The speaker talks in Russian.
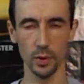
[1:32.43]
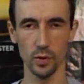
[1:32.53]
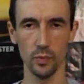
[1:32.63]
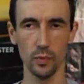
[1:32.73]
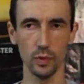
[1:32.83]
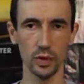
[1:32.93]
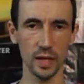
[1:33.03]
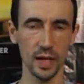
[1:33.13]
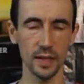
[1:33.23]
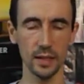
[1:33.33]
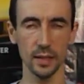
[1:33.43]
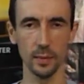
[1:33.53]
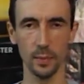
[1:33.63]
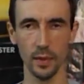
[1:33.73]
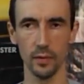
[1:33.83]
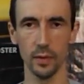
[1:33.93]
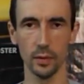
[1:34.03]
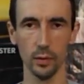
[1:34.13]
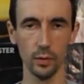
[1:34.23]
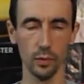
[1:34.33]
почему задний
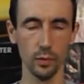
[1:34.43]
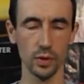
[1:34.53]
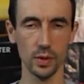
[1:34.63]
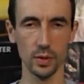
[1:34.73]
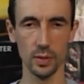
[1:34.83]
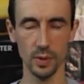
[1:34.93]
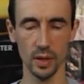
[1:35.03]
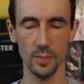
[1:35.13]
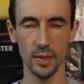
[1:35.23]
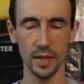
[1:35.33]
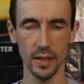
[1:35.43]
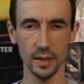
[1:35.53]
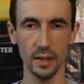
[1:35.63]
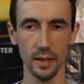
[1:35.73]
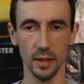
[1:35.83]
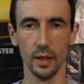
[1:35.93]
привод лучше или передний.